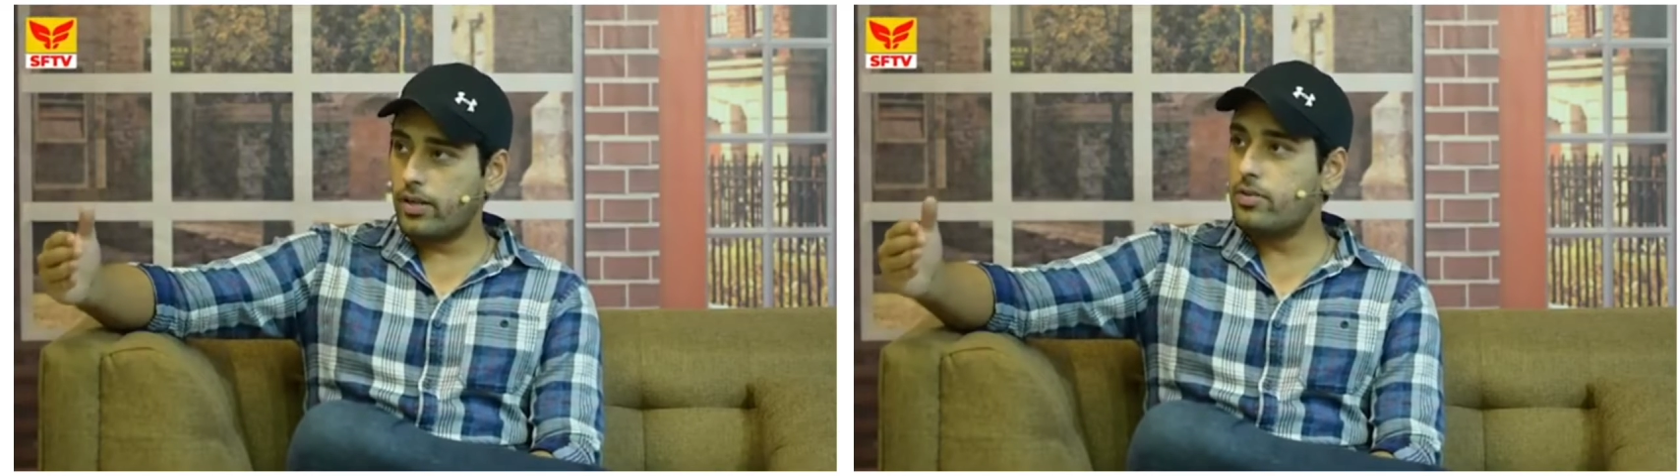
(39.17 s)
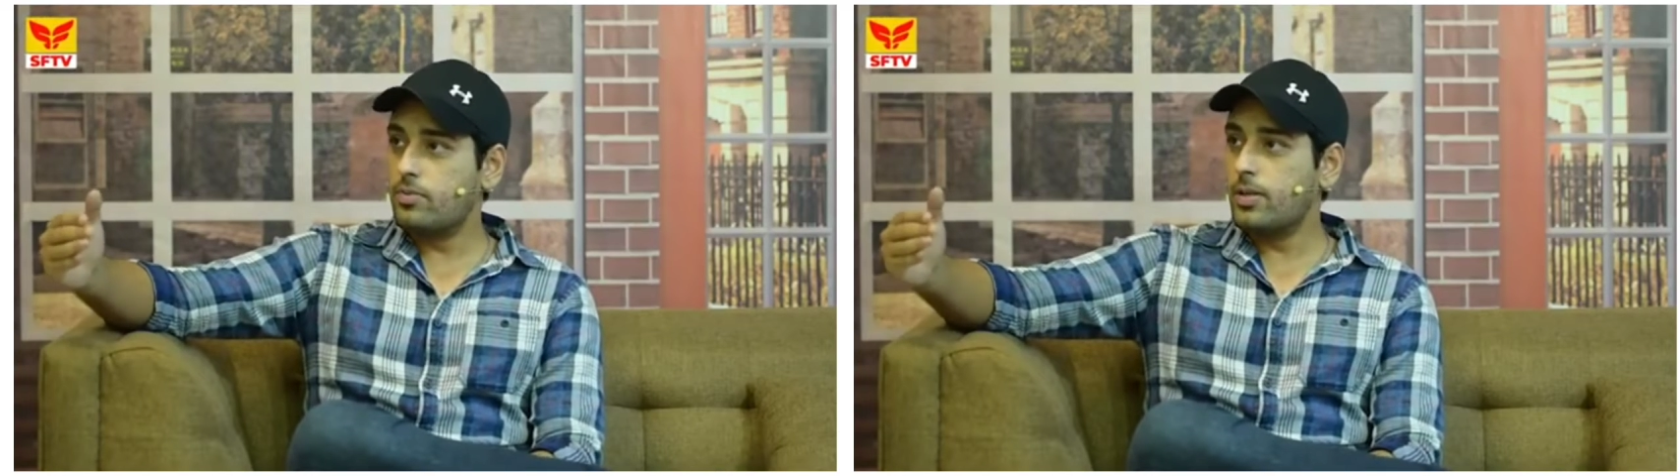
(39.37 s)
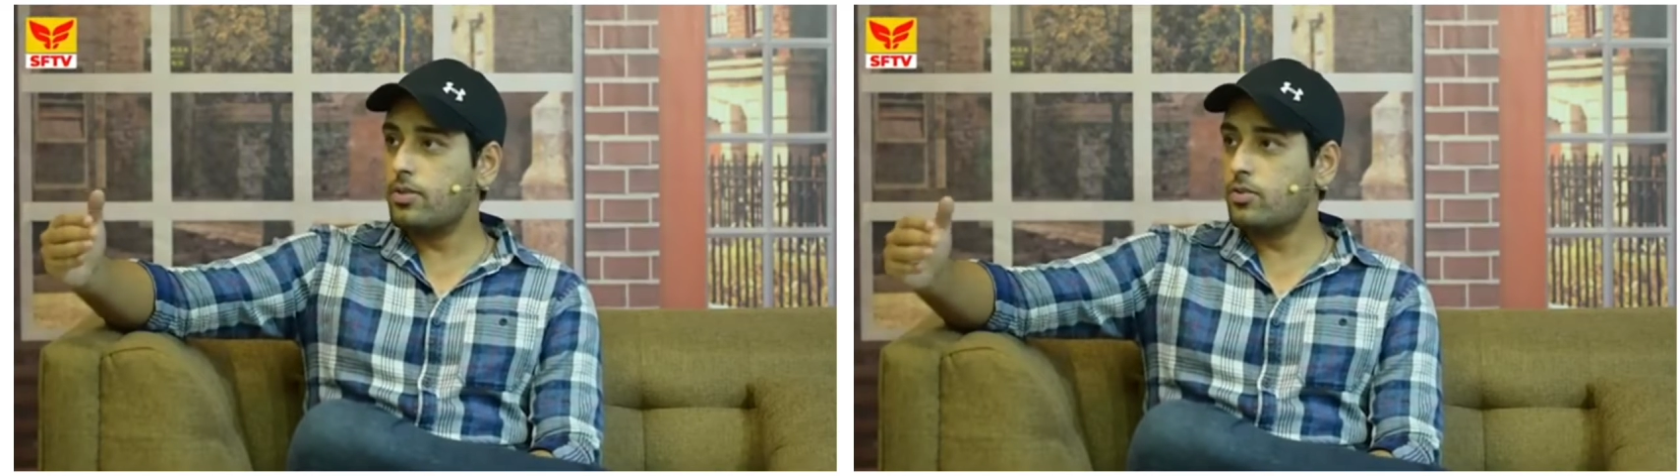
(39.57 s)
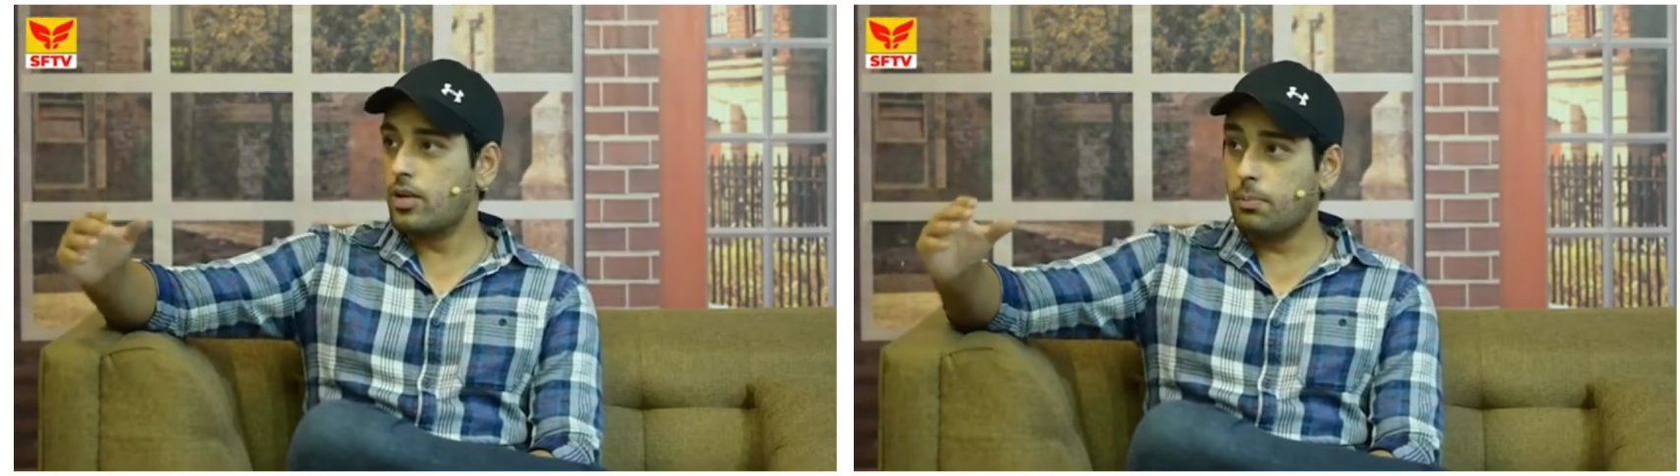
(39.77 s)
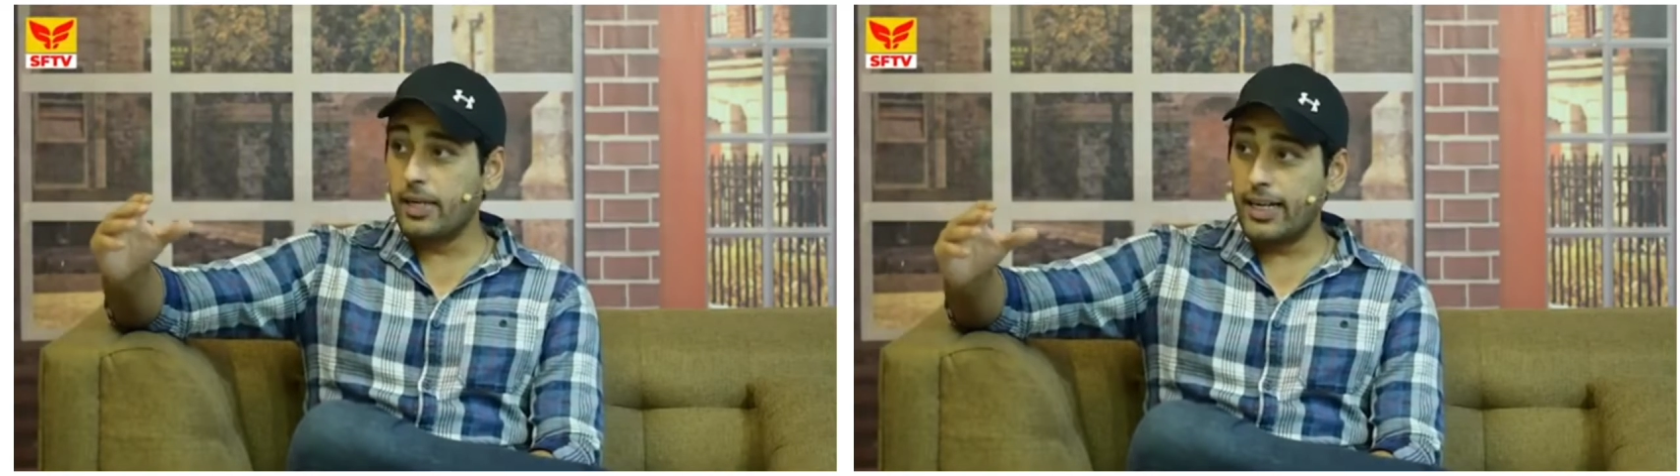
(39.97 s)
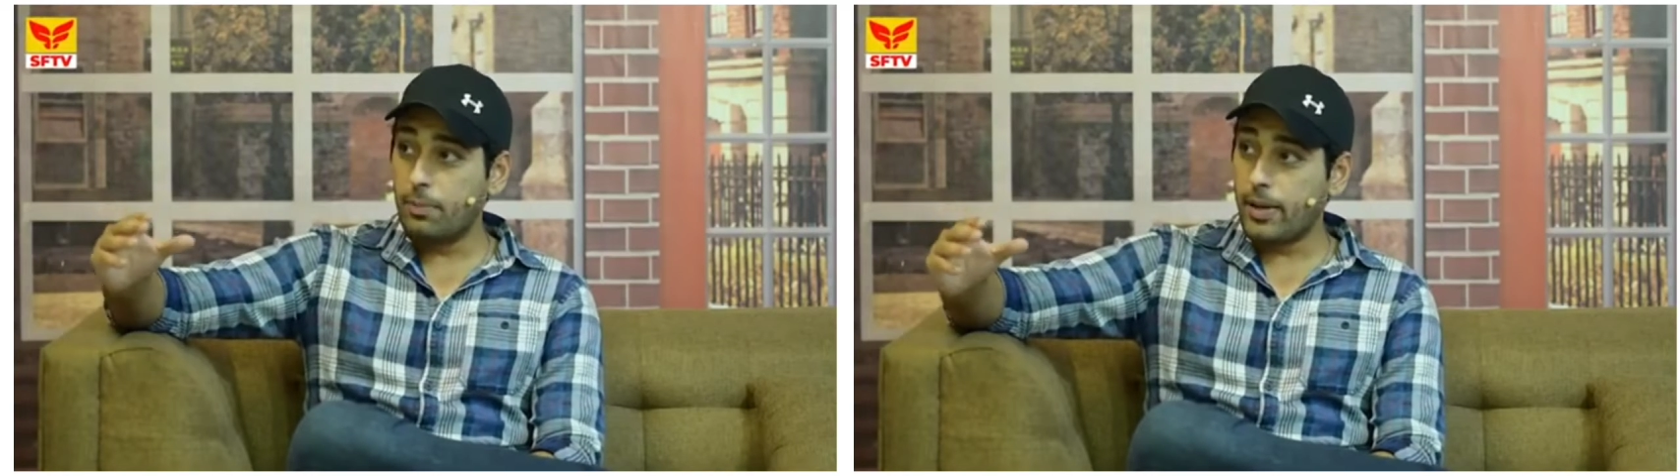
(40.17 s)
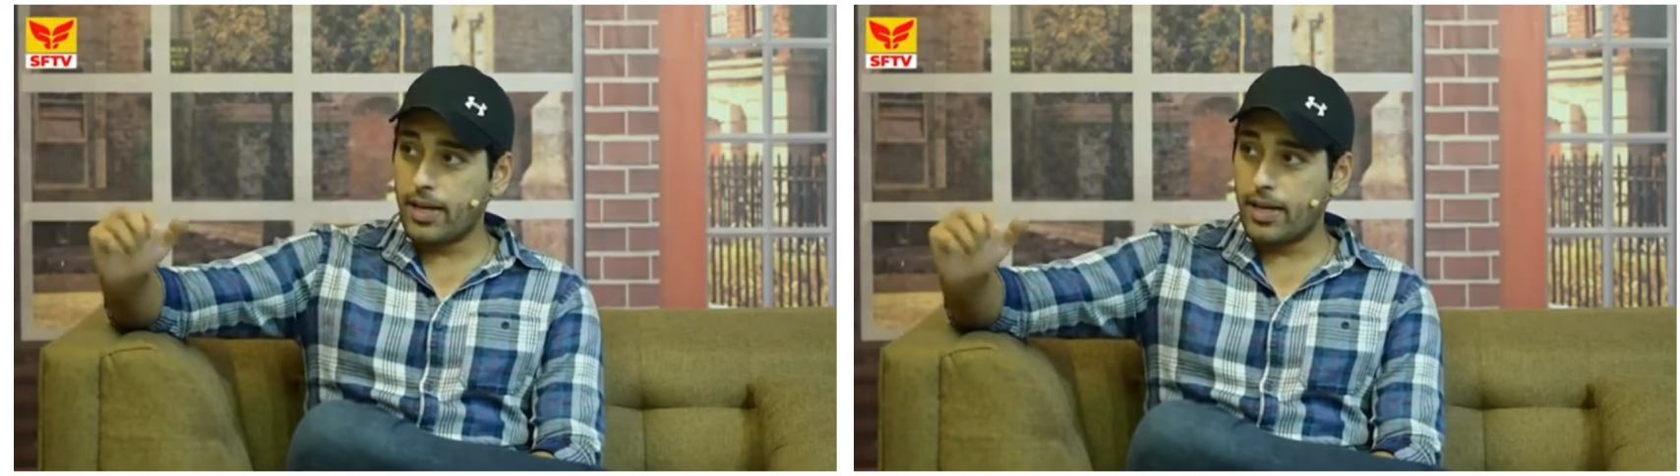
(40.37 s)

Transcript: एक्टर्स भी हैं जो कंप्लीट हाँ।